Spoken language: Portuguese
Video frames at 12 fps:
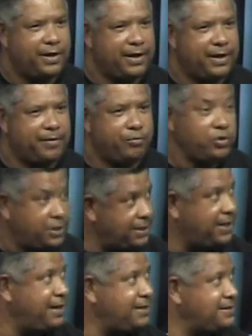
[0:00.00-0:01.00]
é,
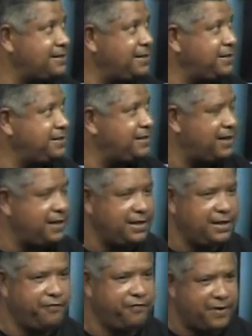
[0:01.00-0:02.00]
muito interessante, né?
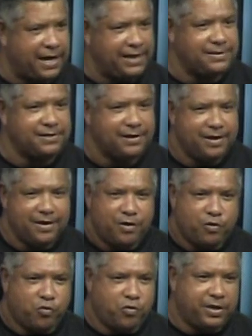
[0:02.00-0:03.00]
E faz
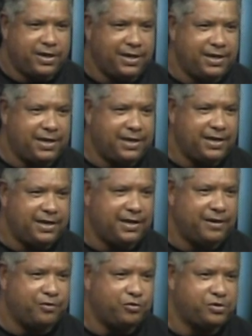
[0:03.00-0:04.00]
com
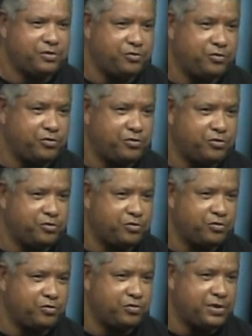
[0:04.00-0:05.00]
que o,
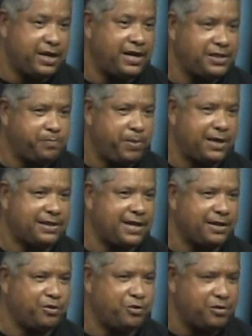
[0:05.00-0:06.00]
o, o
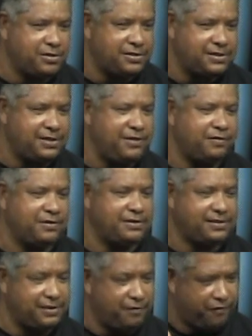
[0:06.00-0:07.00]
telespectador
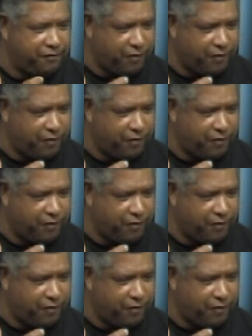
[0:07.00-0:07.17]
se, se